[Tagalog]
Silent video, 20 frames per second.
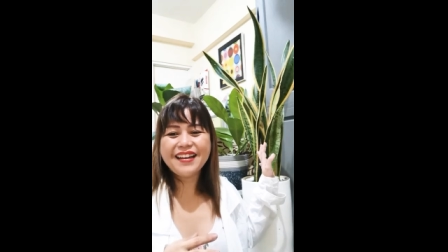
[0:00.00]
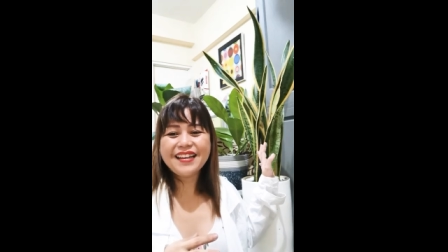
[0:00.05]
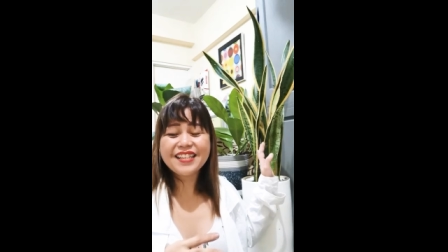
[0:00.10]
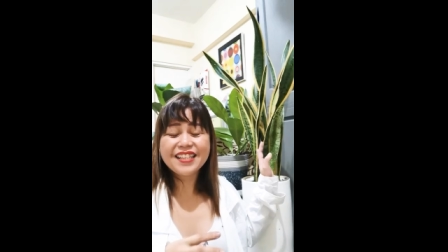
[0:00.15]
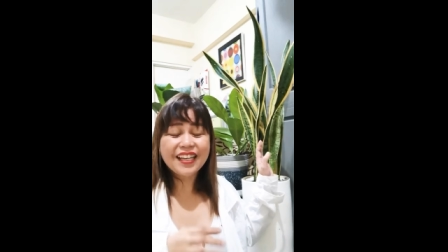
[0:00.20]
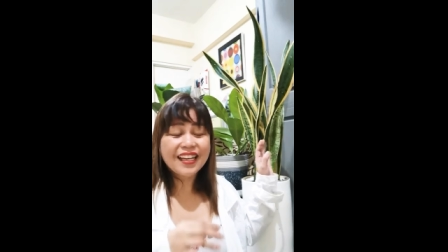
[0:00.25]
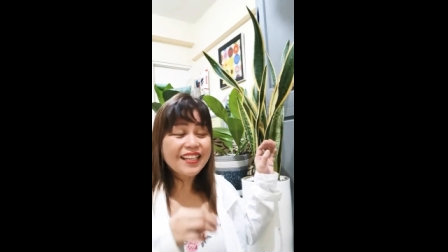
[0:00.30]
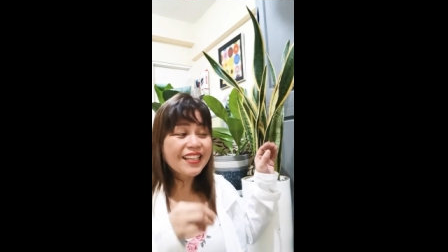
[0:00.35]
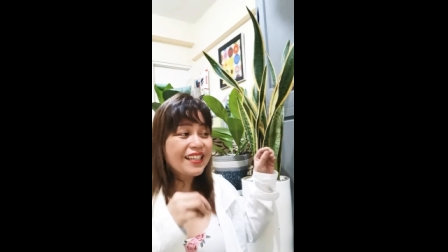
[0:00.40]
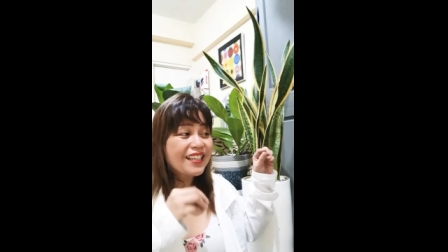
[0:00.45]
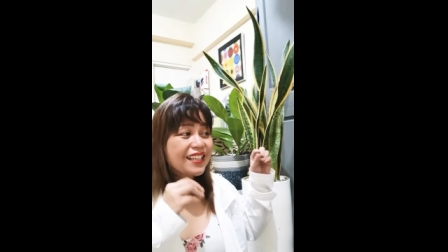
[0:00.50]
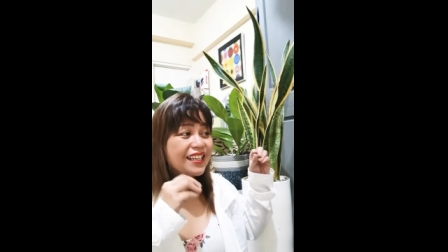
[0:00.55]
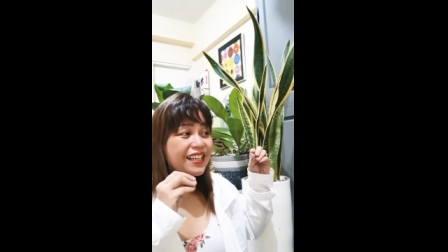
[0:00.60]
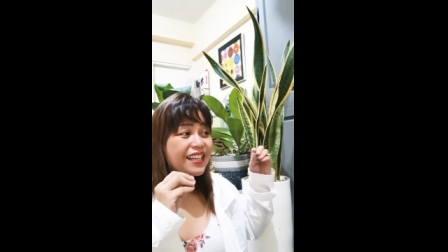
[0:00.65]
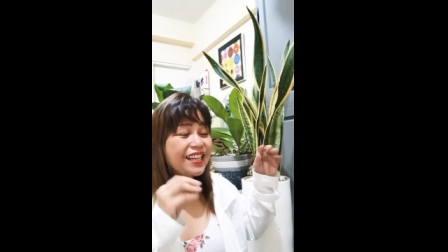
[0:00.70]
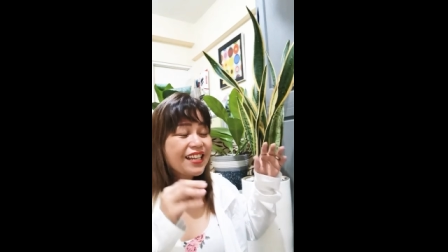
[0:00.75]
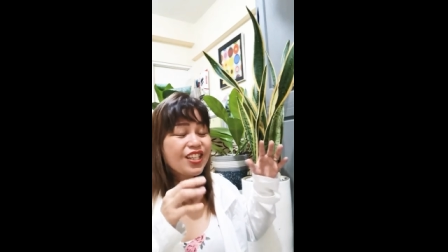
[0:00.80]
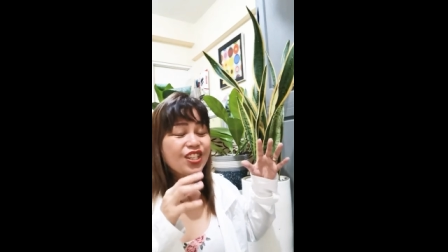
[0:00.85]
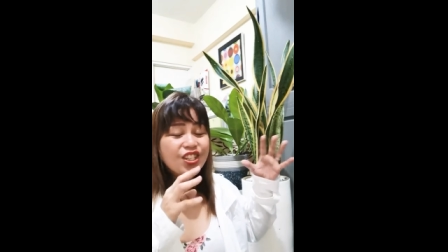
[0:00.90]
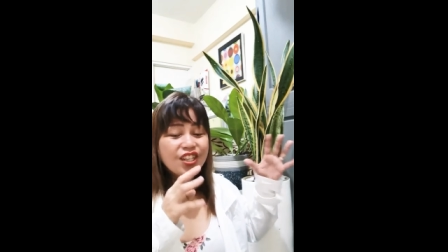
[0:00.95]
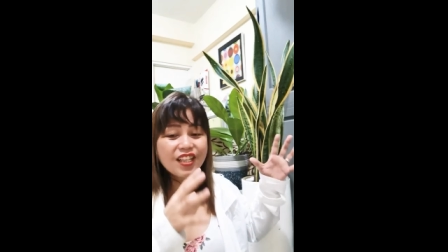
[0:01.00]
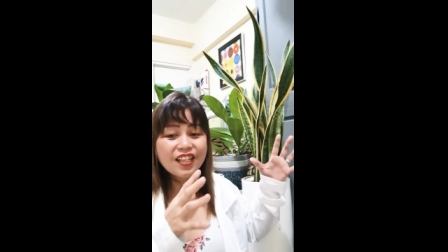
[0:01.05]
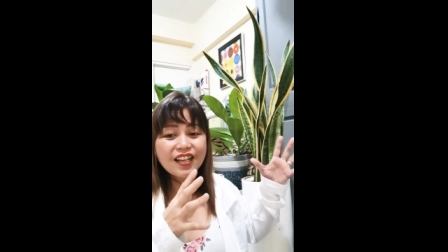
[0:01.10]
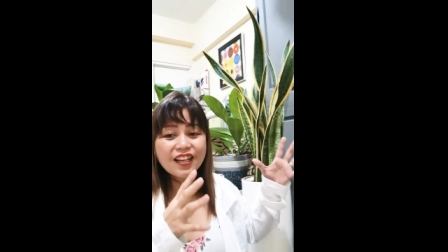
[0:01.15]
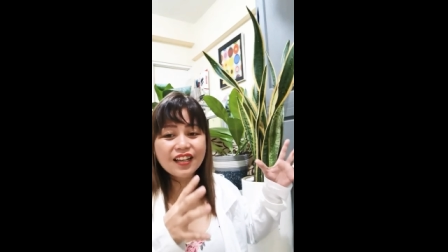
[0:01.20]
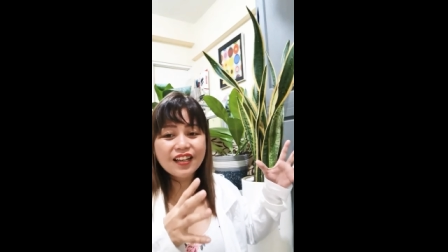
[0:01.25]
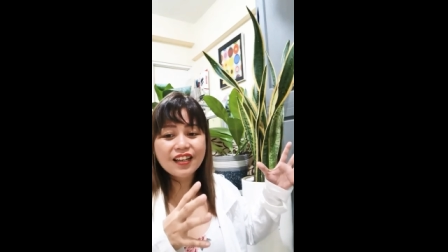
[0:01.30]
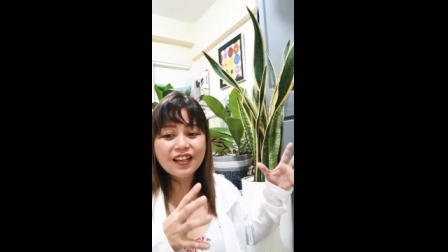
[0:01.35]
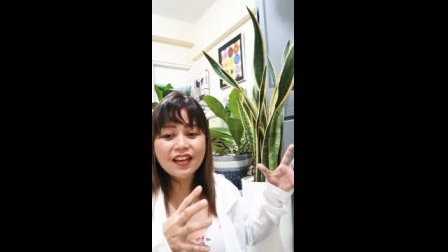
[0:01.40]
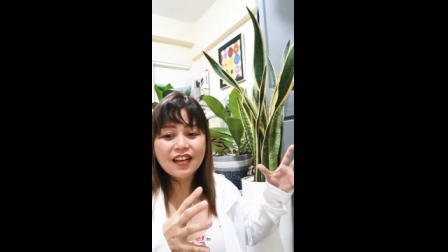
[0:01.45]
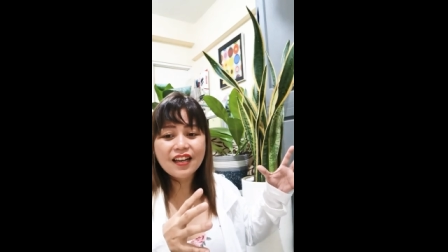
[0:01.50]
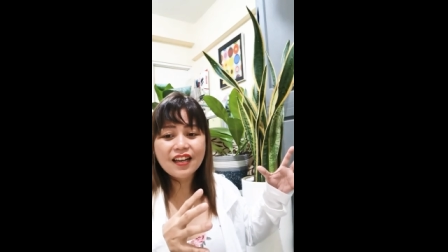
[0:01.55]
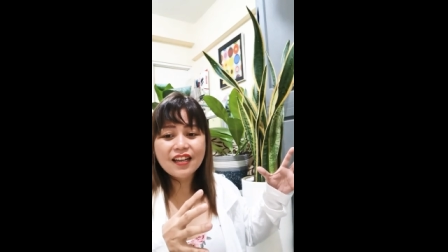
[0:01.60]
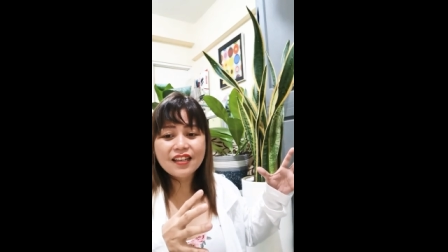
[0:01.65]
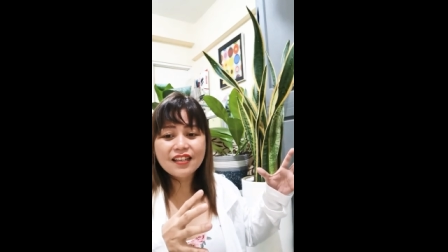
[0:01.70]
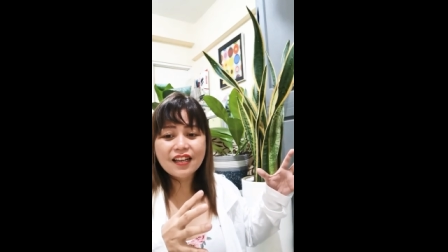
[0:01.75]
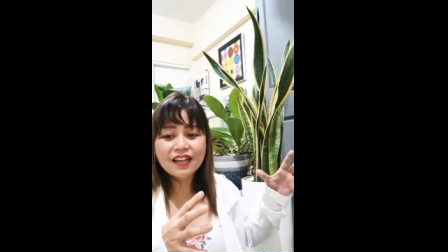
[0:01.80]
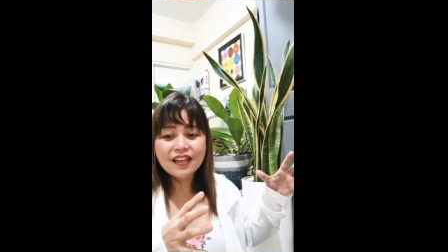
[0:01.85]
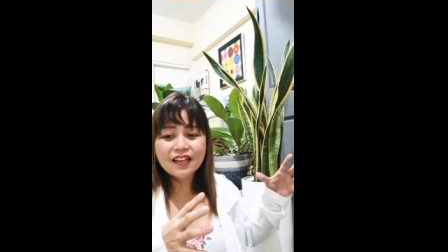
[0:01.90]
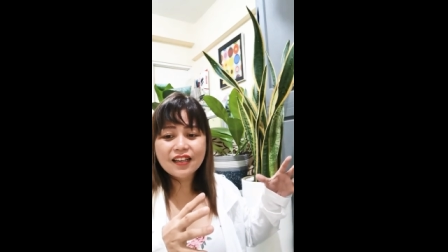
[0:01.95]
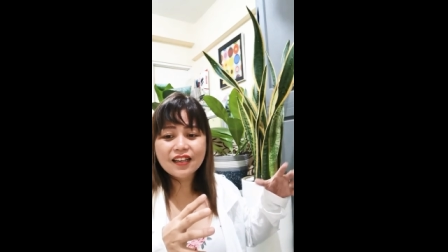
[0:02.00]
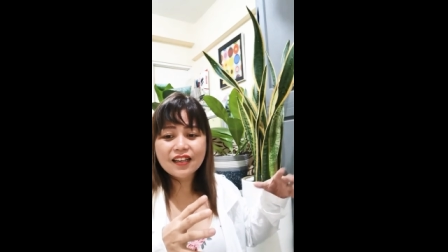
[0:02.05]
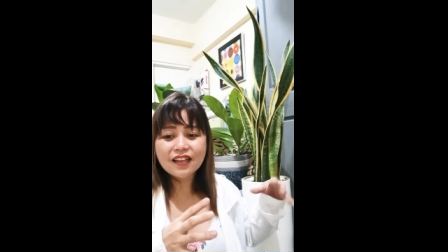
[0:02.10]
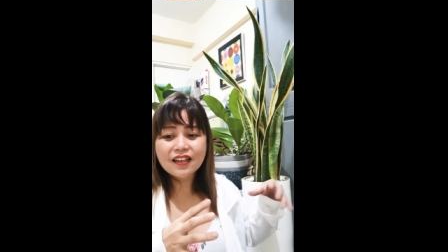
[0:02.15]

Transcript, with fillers: Tsaka nagre-release siya ng ng